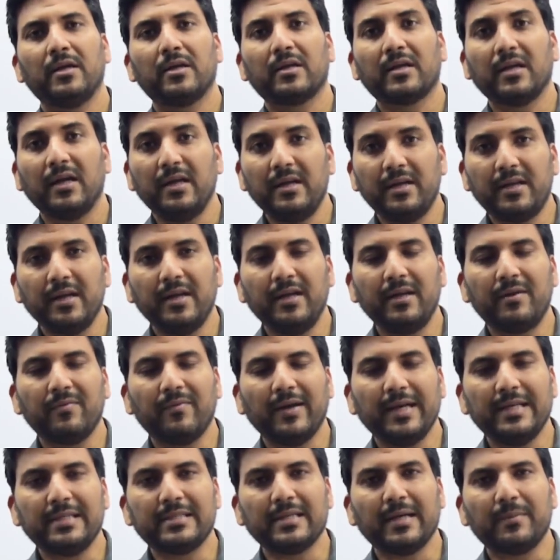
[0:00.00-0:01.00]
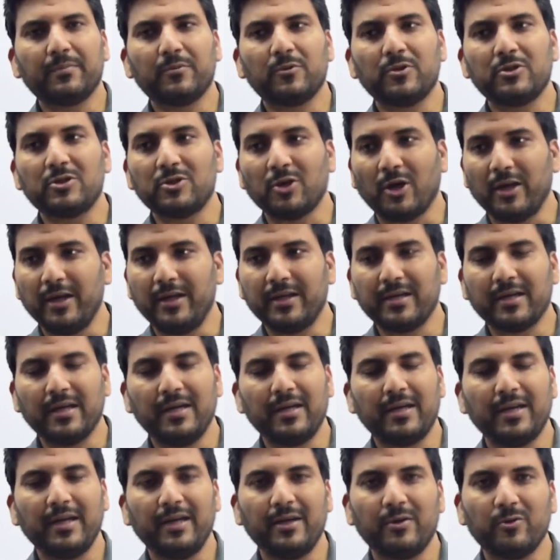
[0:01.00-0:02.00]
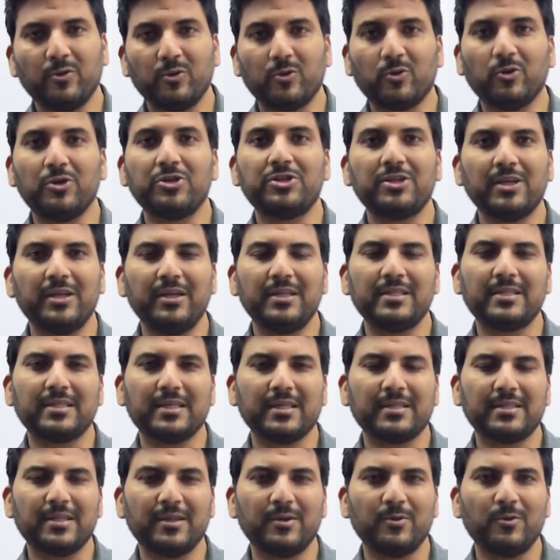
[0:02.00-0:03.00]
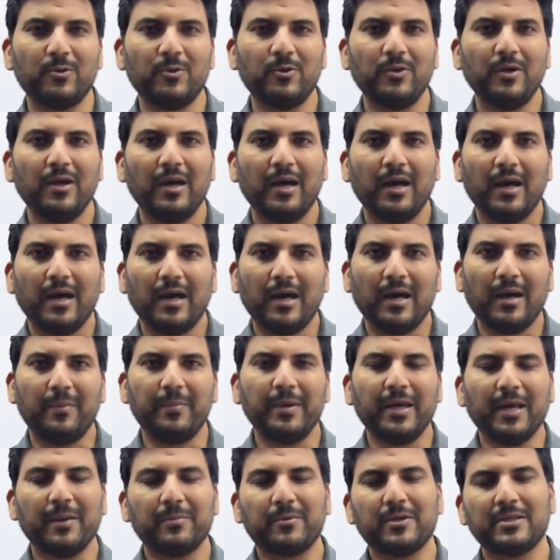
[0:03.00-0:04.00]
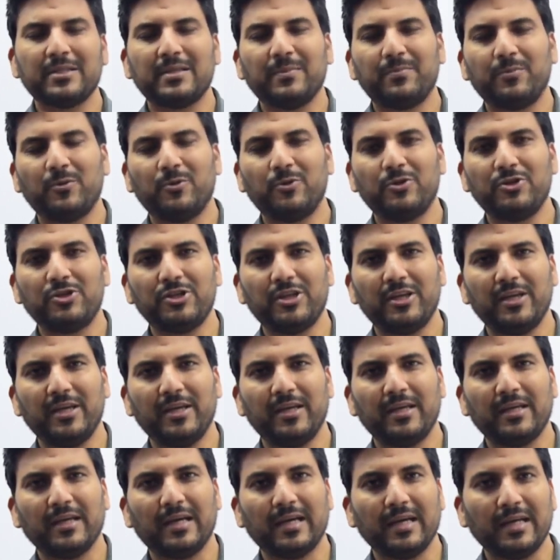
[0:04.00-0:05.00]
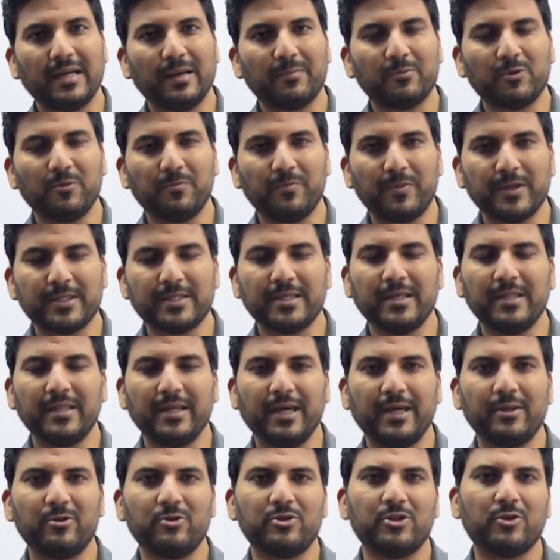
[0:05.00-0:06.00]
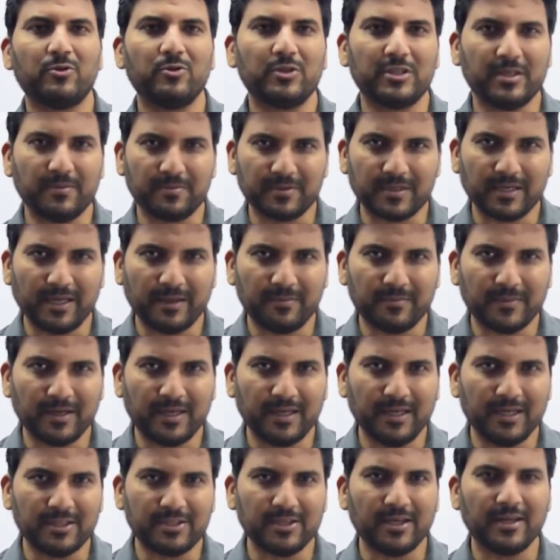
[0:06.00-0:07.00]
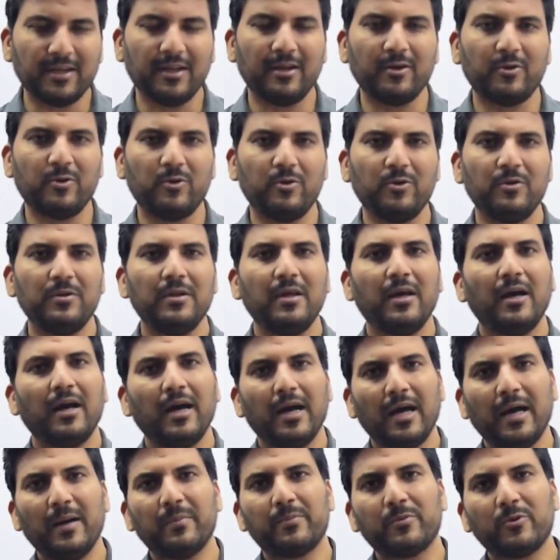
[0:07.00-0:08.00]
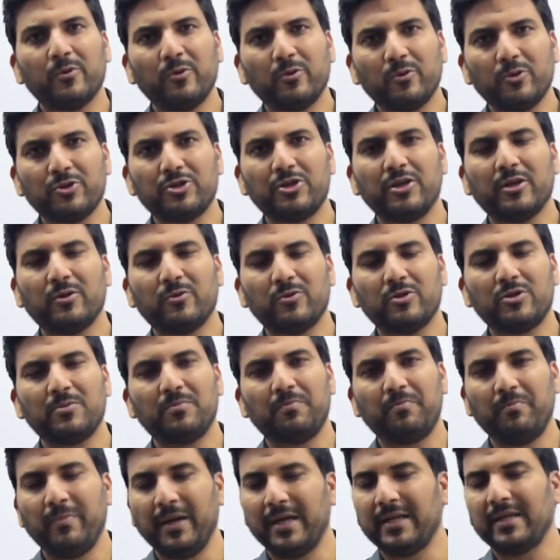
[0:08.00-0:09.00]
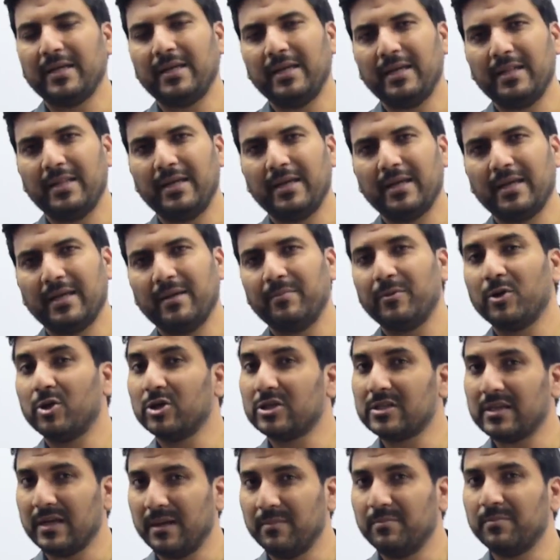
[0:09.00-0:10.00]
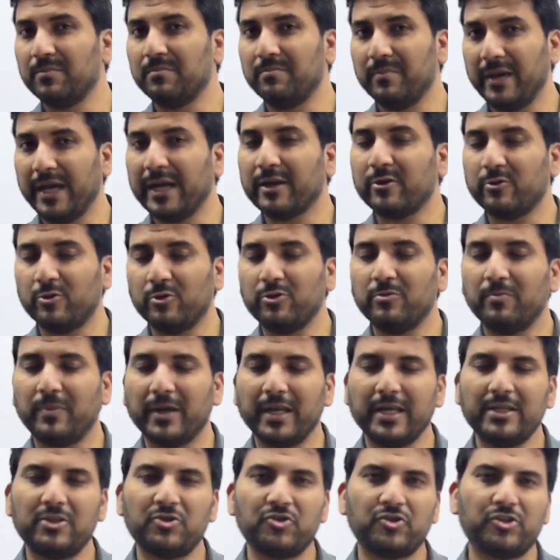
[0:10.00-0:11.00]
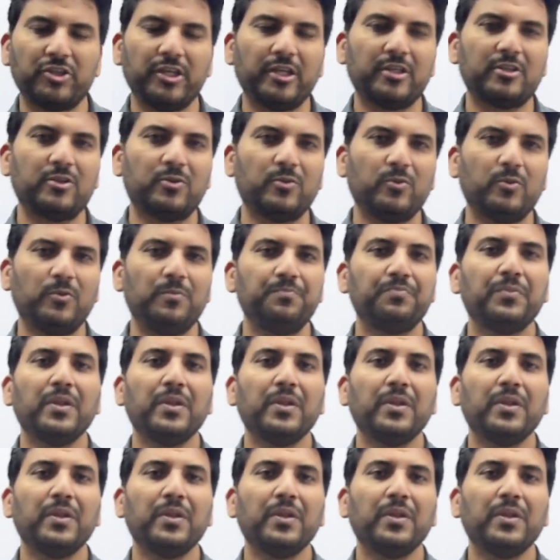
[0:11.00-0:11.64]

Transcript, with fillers: कंटेंट वाइज आपको सॉलिड कंटेंट हो क्वेश्चन डिस्कशन हो हमें आपका सपोर्ट चाहिए कि अगर आपको पसंद आए तो जरूर सब्सक्राइब करिए चैनल को आपको कुछ ना कुछ बेटर ही देंगे बिकॉज हम मैं खुद बड़ा स्ट्रिक्ट हूं